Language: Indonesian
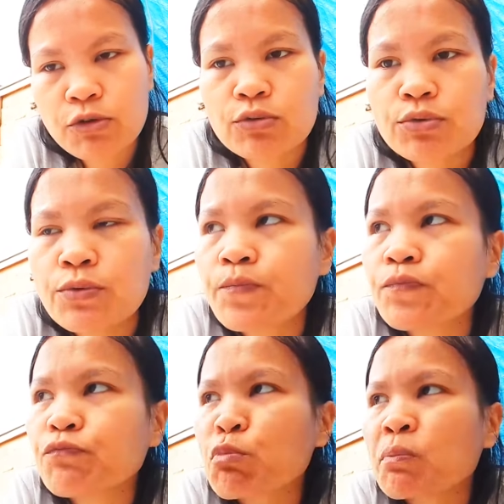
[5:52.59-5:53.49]
itu
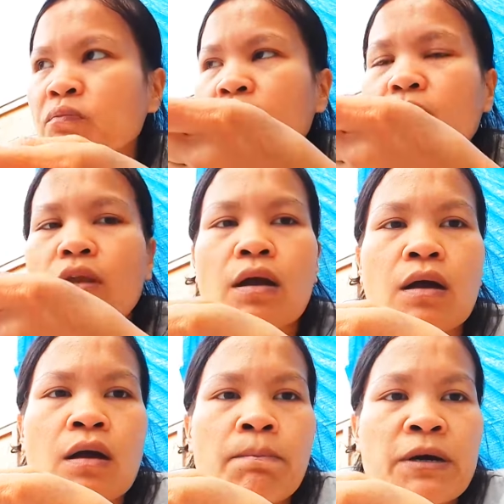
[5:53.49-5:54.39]

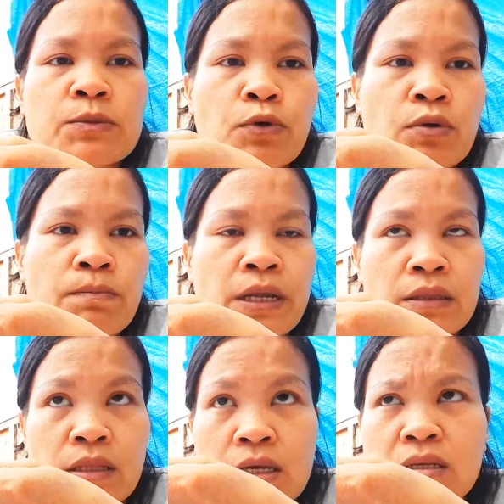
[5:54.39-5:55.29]
uh, paspor
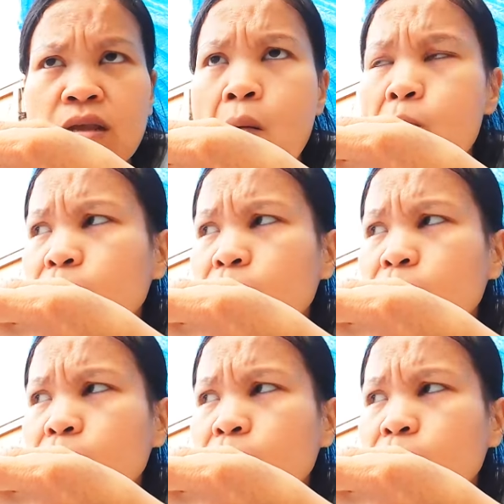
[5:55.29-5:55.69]
British